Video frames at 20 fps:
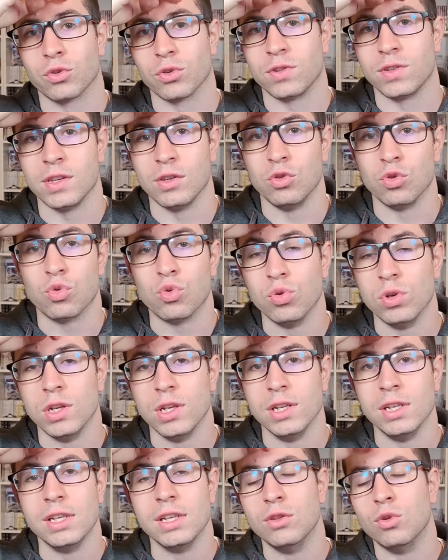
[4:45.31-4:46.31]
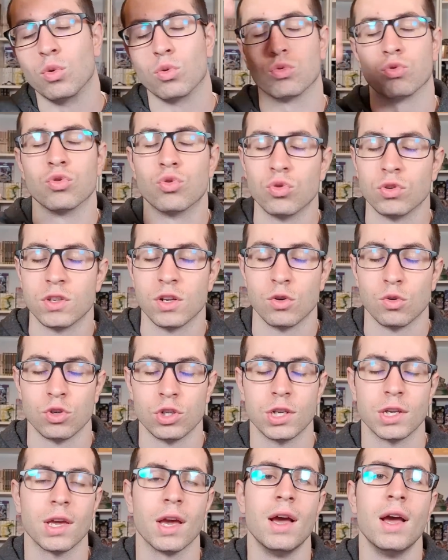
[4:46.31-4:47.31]
que c'est du coup Lily, donc du coup c'est
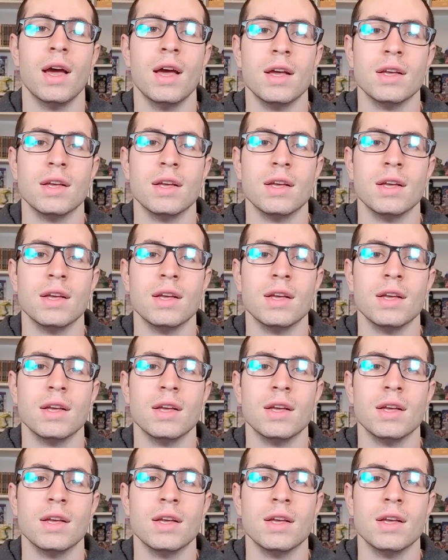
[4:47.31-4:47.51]
logique,